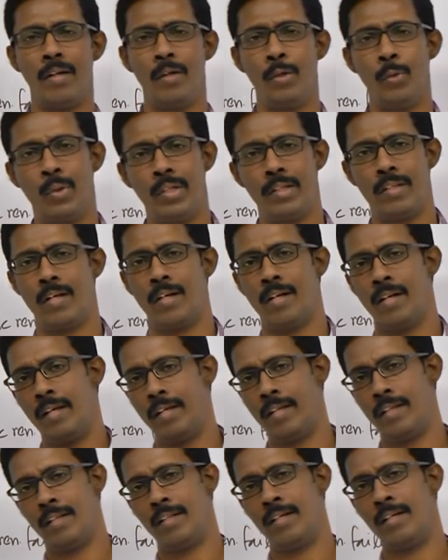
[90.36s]

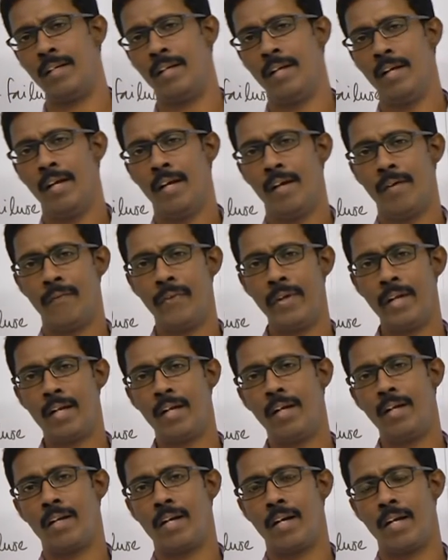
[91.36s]
யூரித்ராவில் இந்த
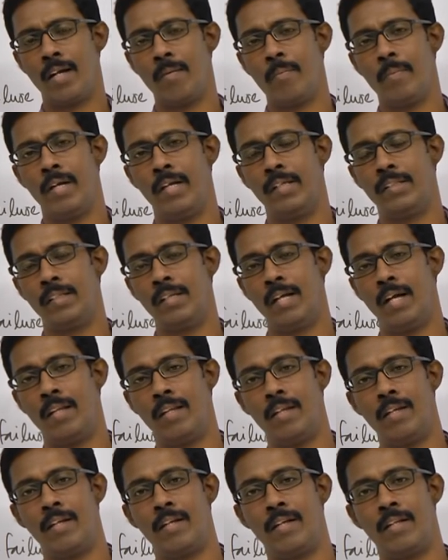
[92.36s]
பீக்கல் கண்டாமினேஷன்
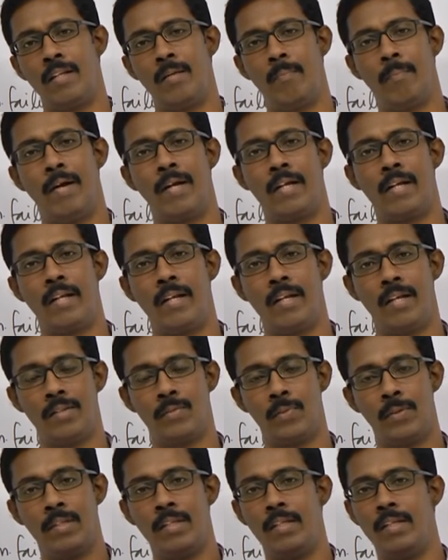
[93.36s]
அதில் இருந்த பாக்டீரியாஸ்
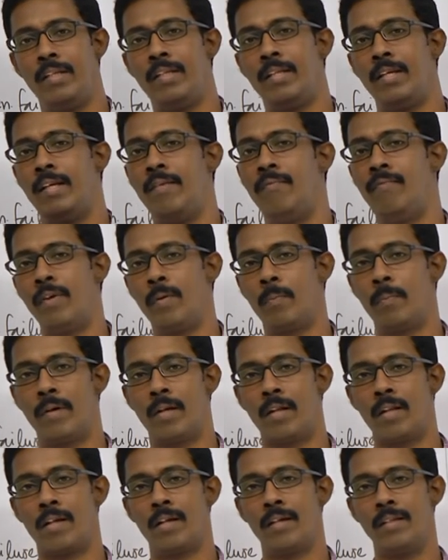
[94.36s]
வந்து இதை இன்ஃபெக்ட்
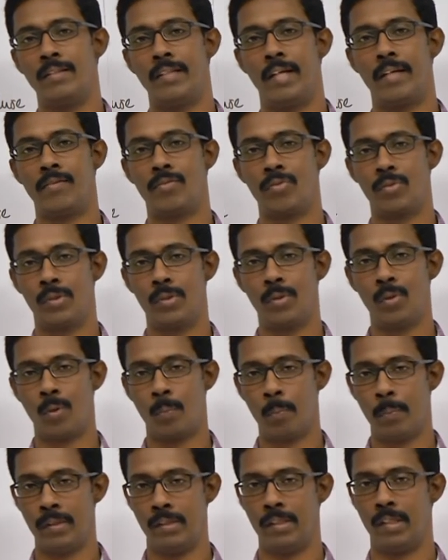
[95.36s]
பண்ணுறதுக்கான சான்சஸ் வந்து
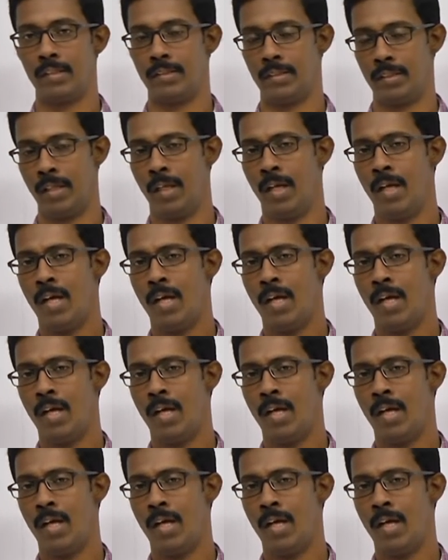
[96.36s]
ரொம்ப ஜாஸ்தி